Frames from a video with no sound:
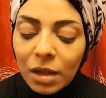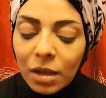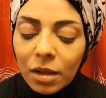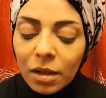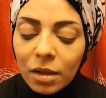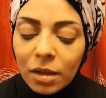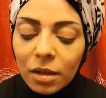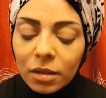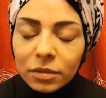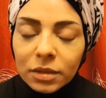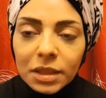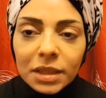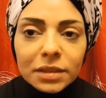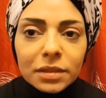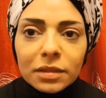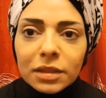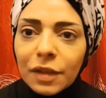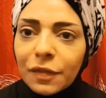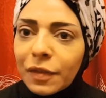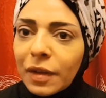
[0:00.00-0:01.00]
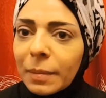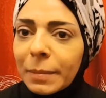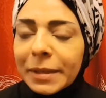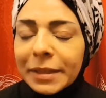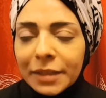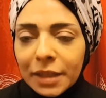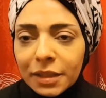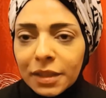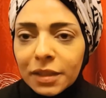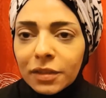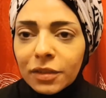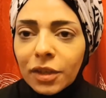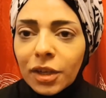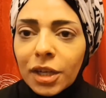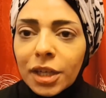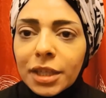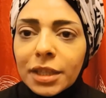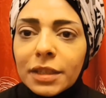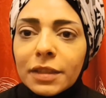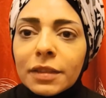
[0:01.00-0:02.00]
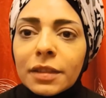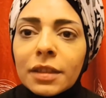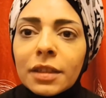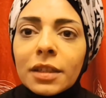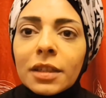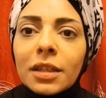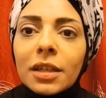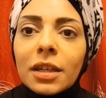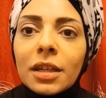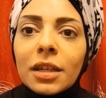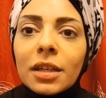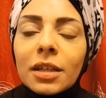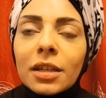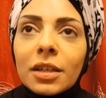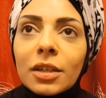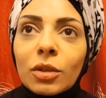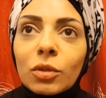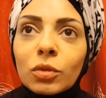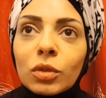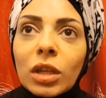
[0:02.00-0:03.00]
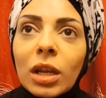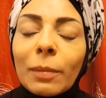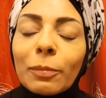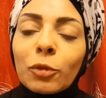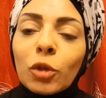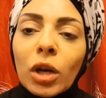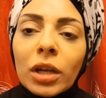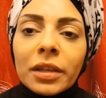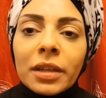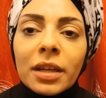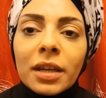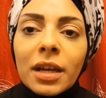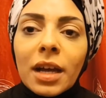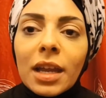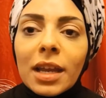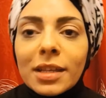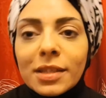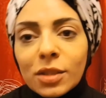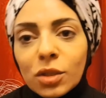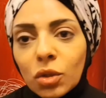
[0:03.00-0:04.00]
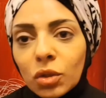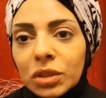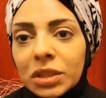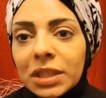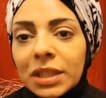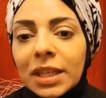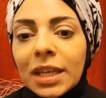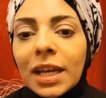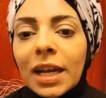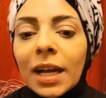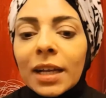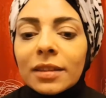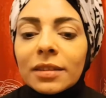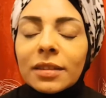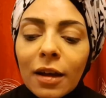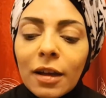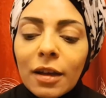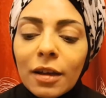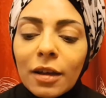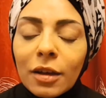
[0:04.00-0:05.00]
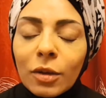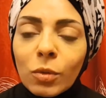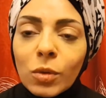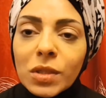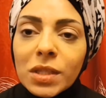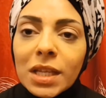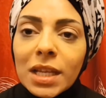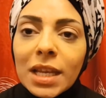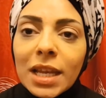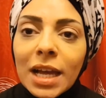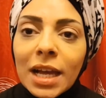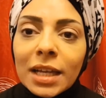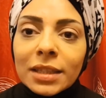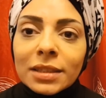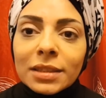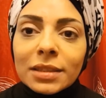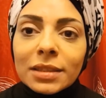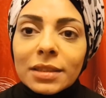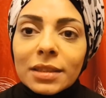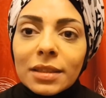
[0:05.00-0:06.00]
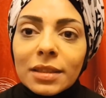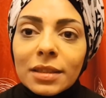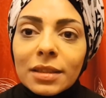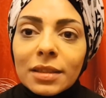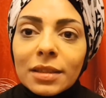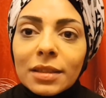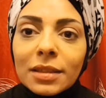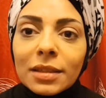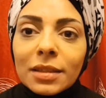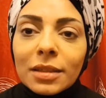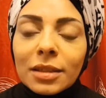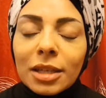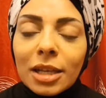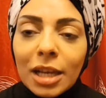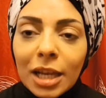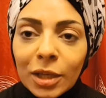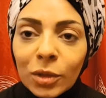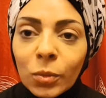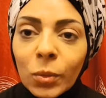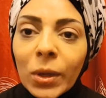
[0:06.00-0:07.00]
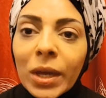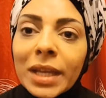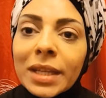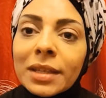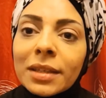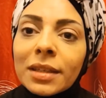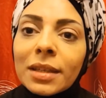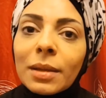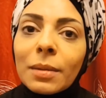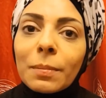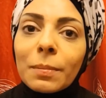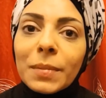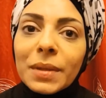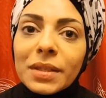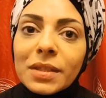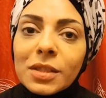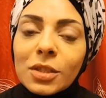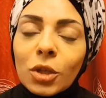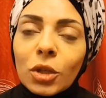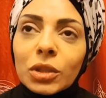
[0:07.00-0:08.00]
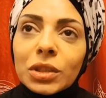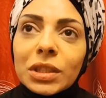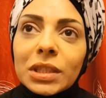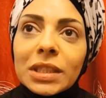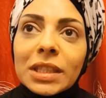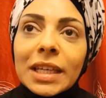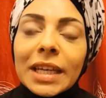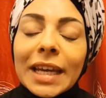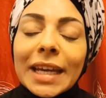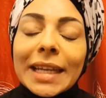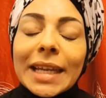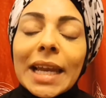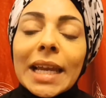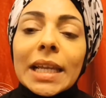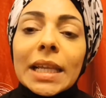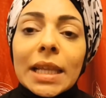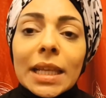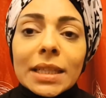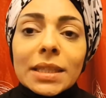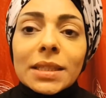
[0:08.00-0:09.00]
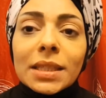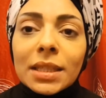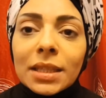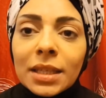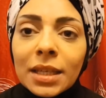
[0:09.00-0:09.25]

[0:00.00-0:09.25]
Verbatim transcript: آه، طريقه الدفع بالكريدت كارد آه، وطلبته انا على السعوديه حتى آه، وصل لعند العنوان بالسعوديه خلال ثلاثة